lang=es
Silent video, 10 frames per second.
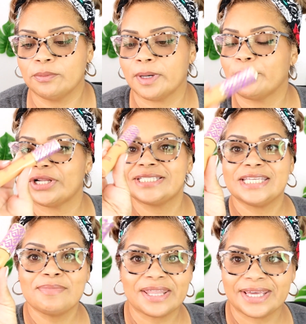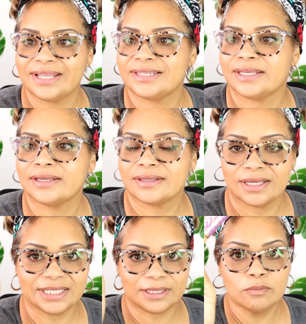el nombre. Por encima de este,
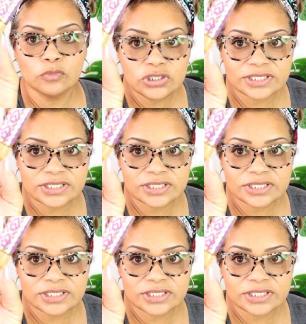este es muy